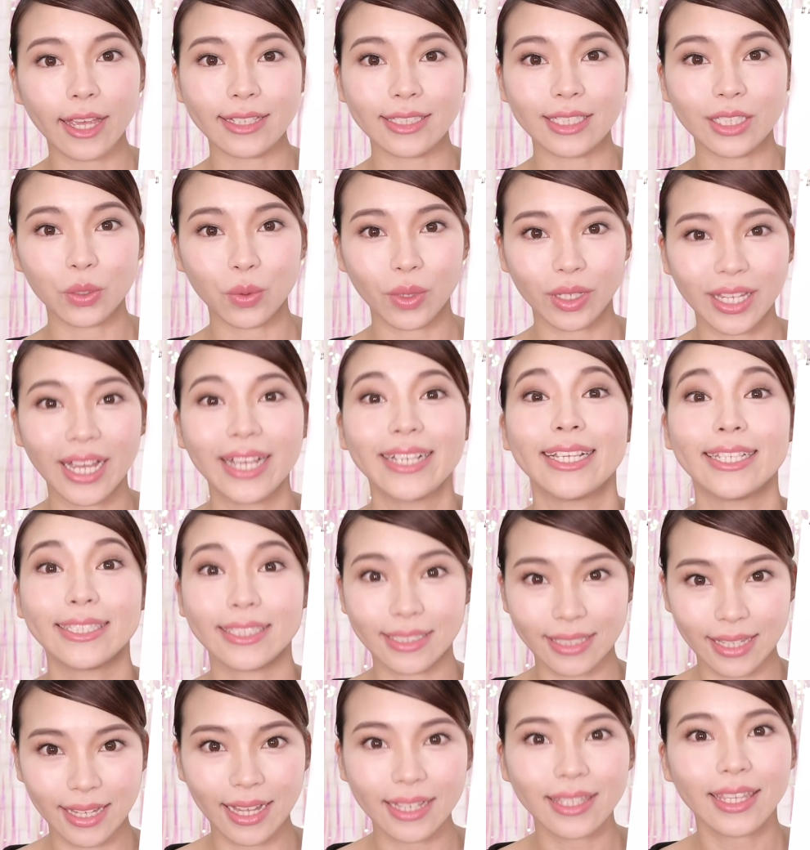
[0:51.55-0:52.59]
えー、実は大
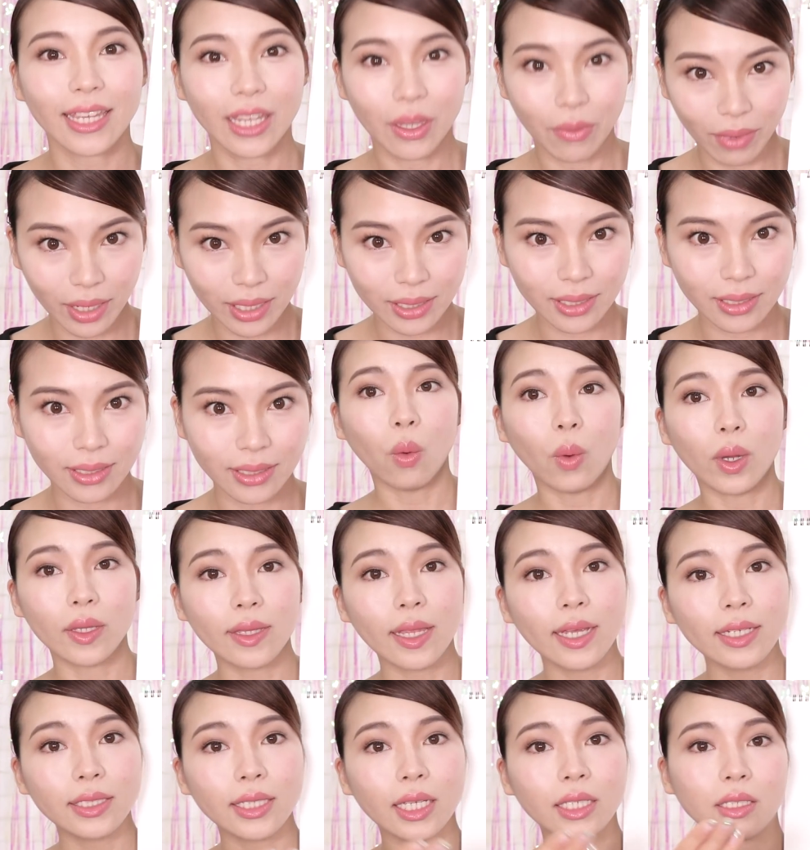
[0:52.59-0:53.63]
切になってきます
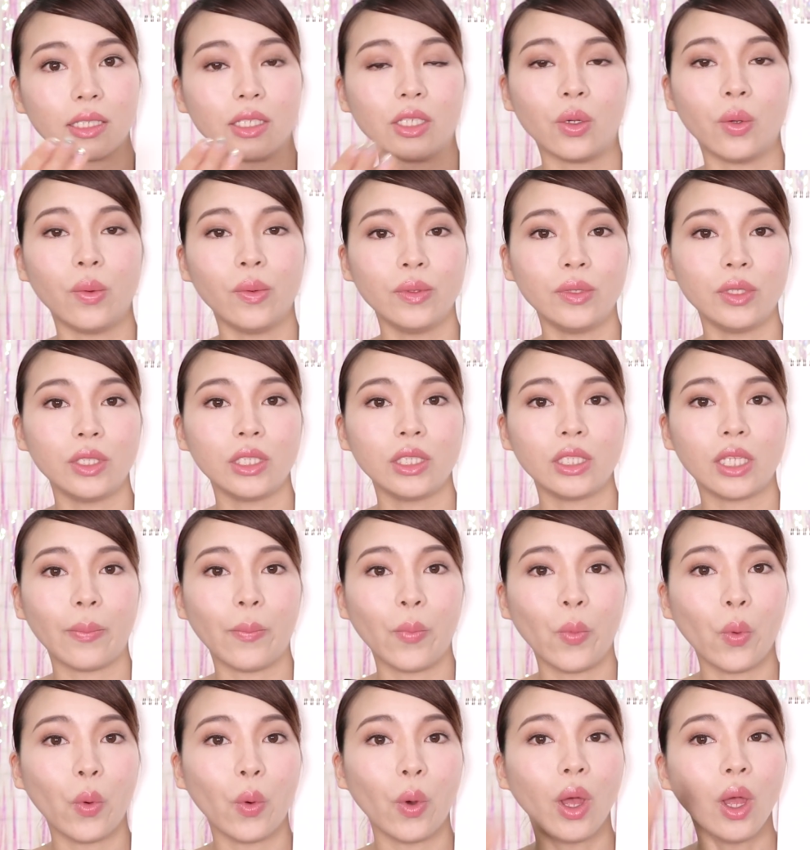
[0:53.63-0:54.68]
私たち日本人で
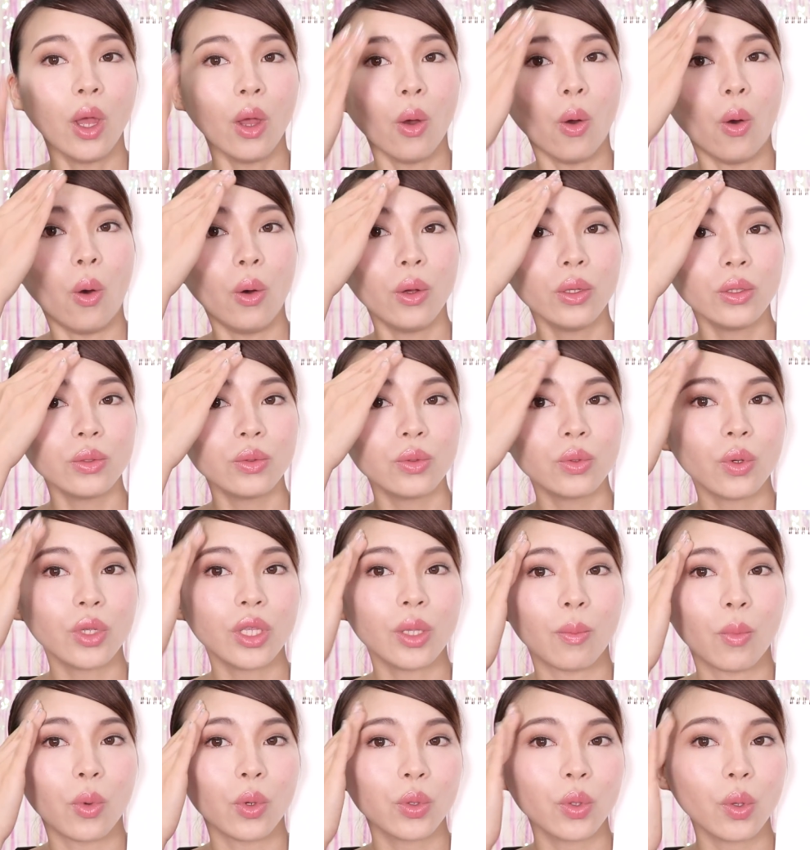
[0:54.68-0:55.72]
も本当
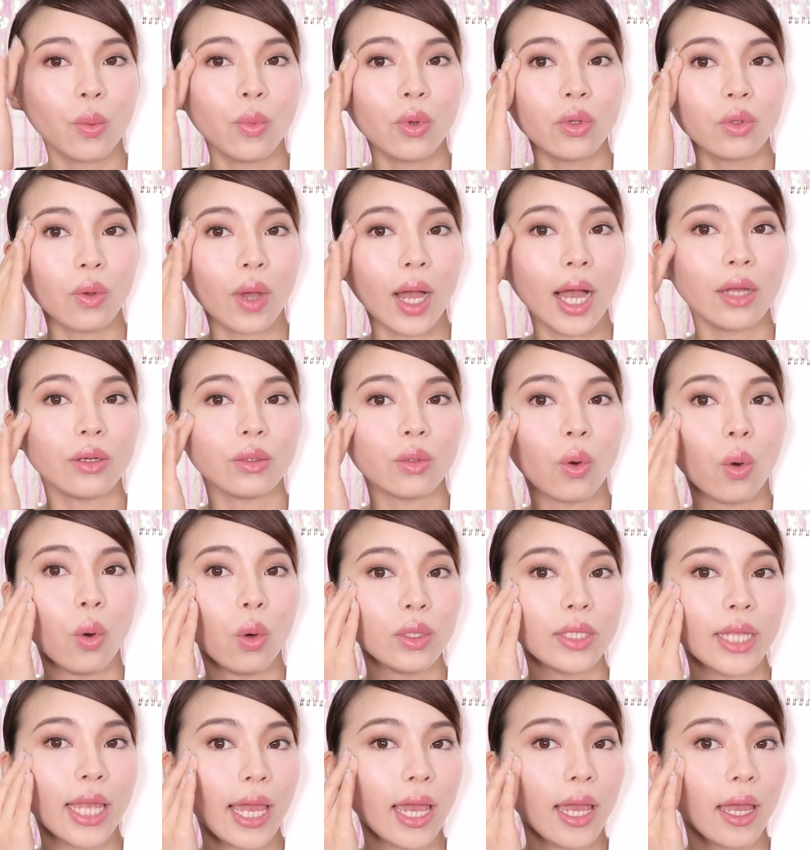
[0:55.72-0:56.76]
にもともとある
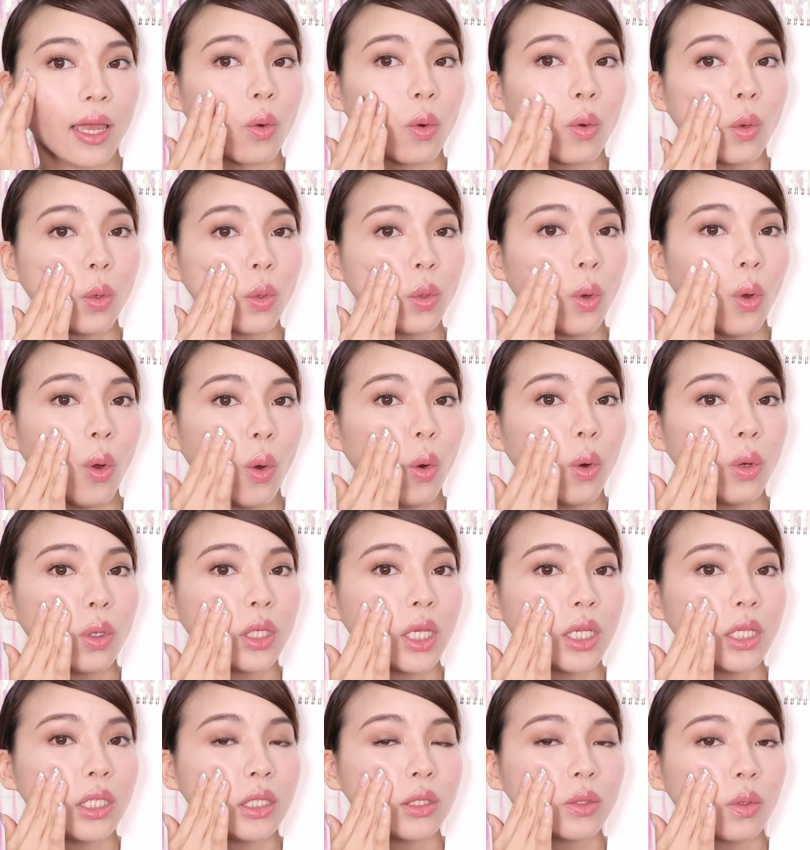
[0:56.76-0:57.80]
骨ここの
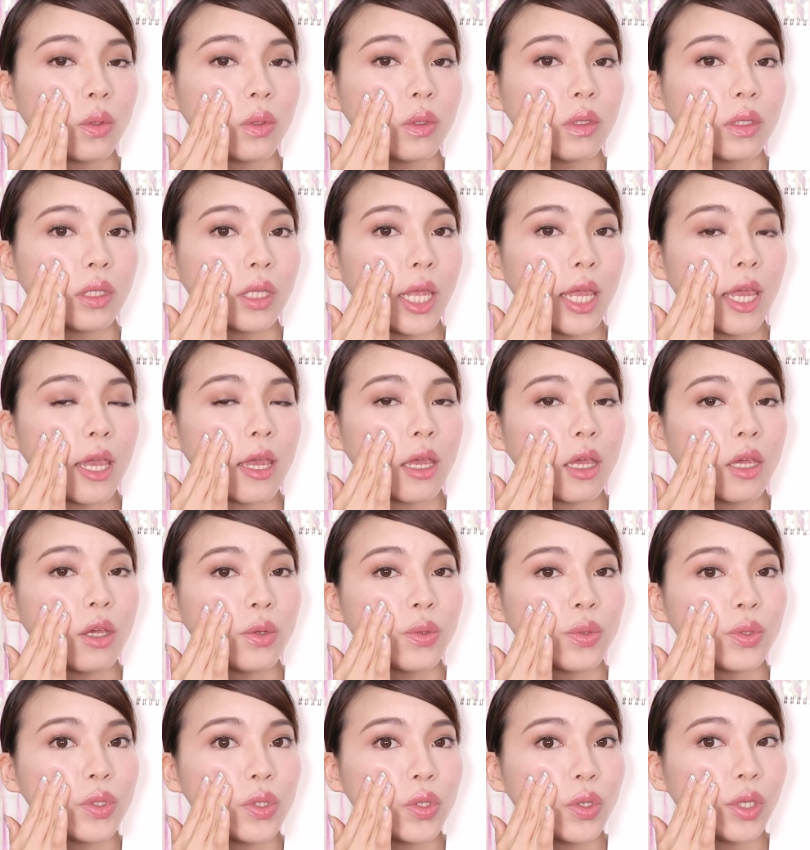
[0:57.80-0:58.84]
骨に沿って
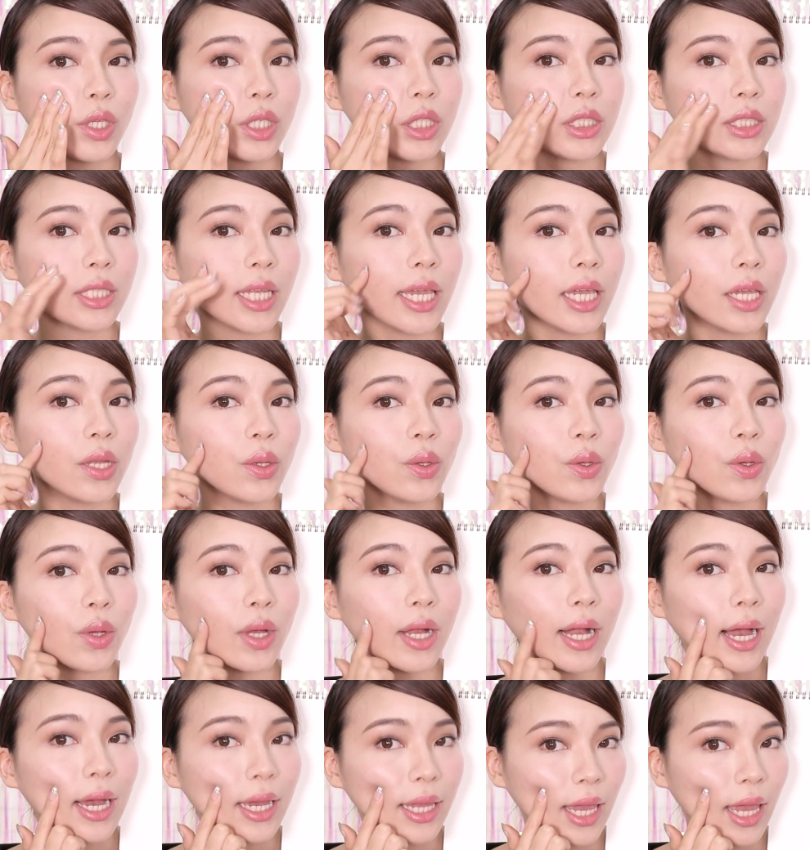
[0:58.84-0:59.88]
付随している
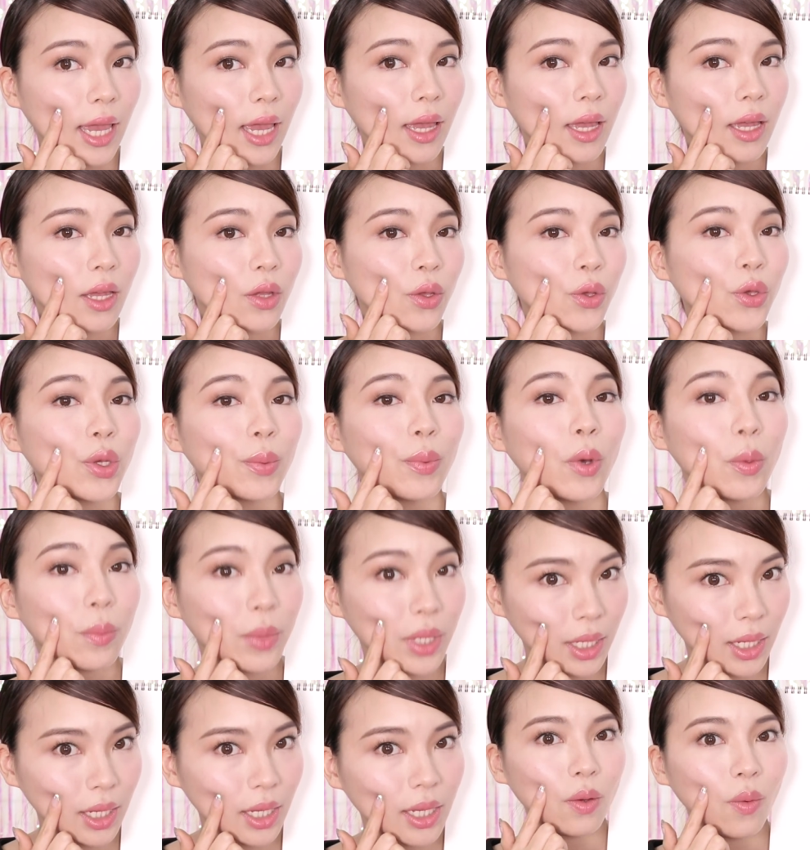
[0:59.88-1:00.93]
影くぼ
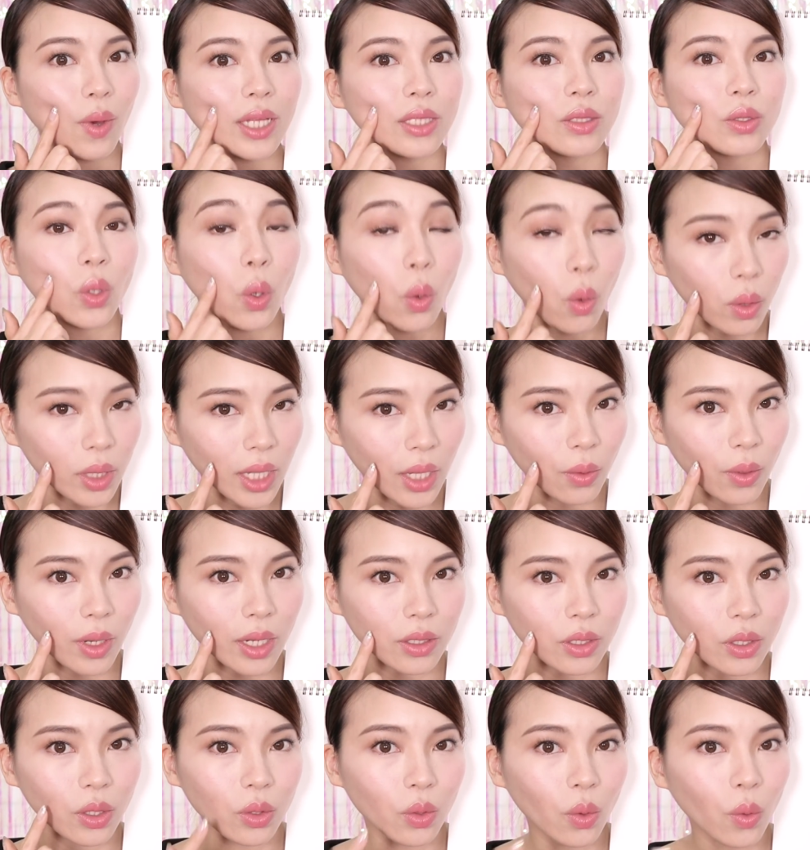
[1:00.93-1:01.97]
みはどこなの
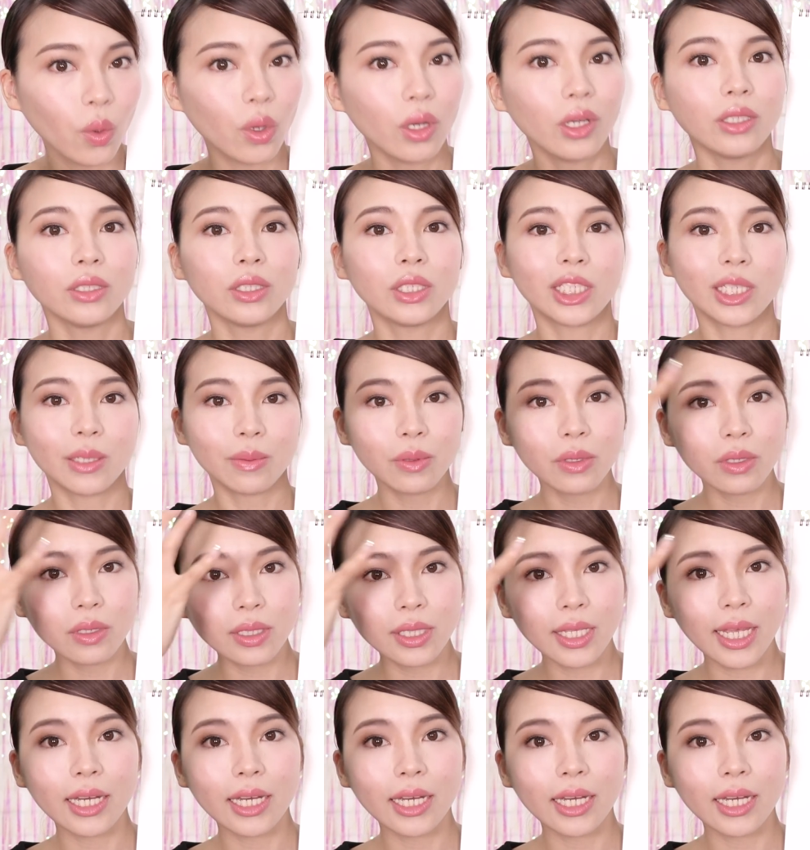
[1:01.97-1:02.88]
かっていうのを自分